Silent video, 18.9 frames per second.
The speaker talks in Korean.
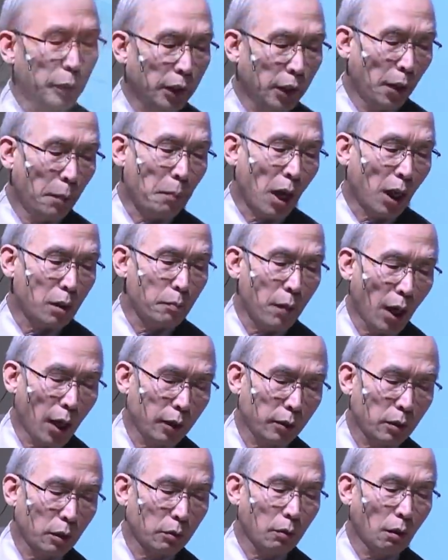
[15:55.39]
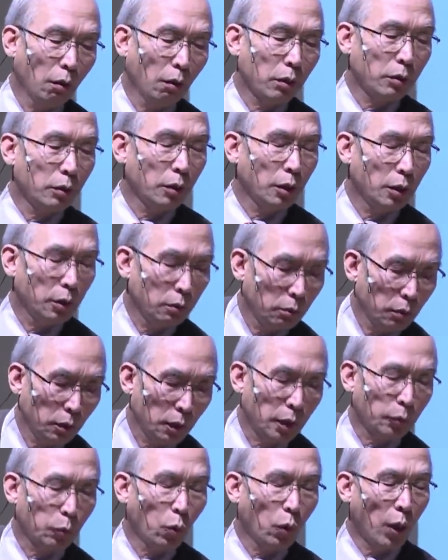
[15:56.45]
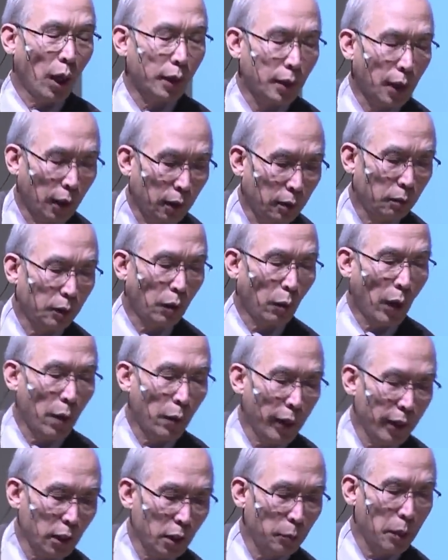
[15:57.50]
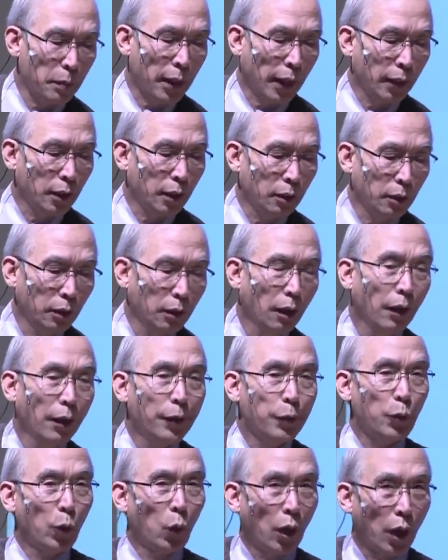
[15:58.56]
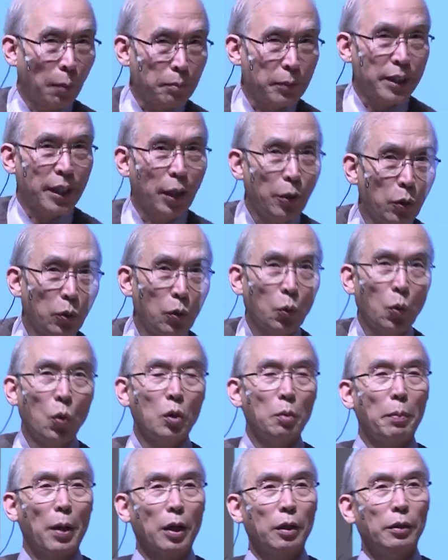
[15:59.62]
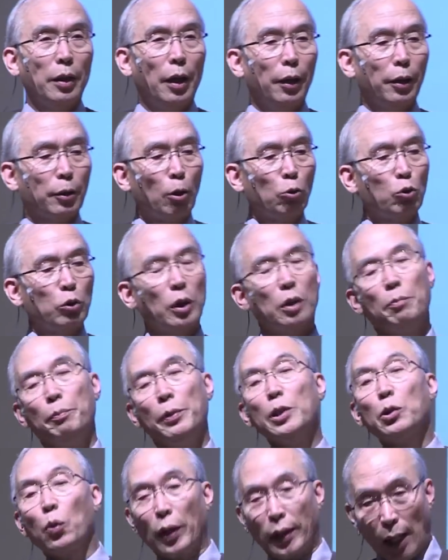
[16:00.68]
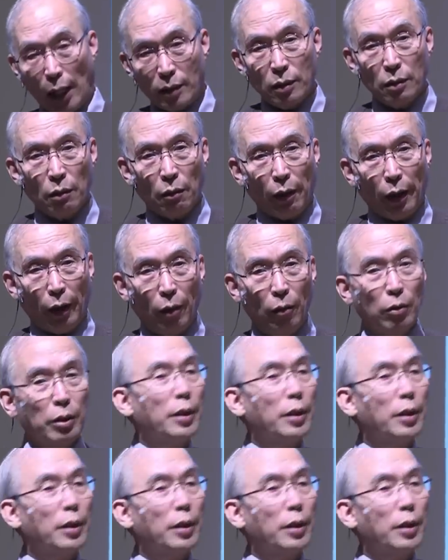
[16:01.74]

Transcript: 밑에 마그마가 있어서 이제 화산, 하와이 섬을 만드는 용암, 재료를 공급하는데 결국에는 밀도가 낮은 거예요.